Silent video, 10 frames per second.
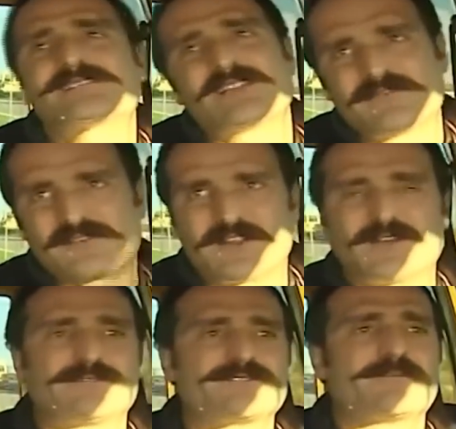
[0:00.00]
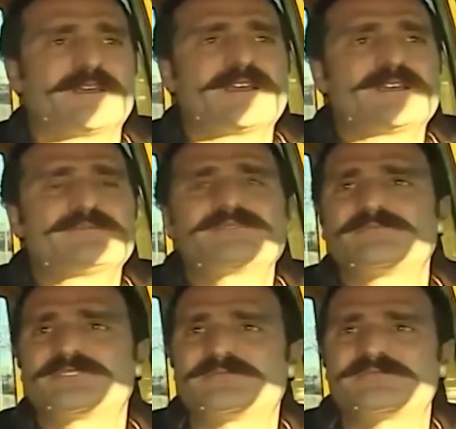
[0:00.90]
العفو اختي احنا
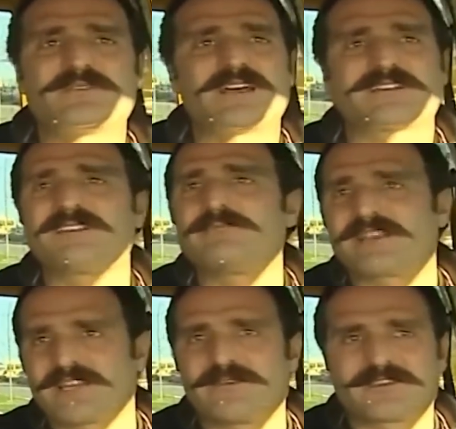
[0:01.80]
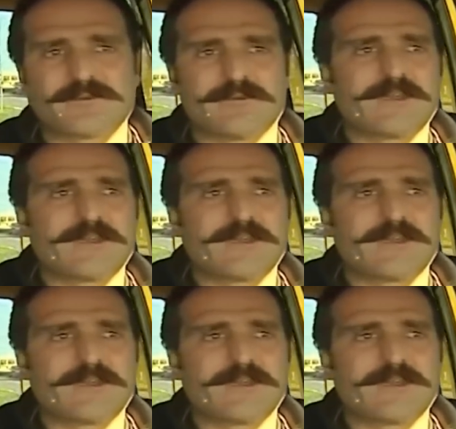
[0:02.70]
شغلنا ننتظر طبعا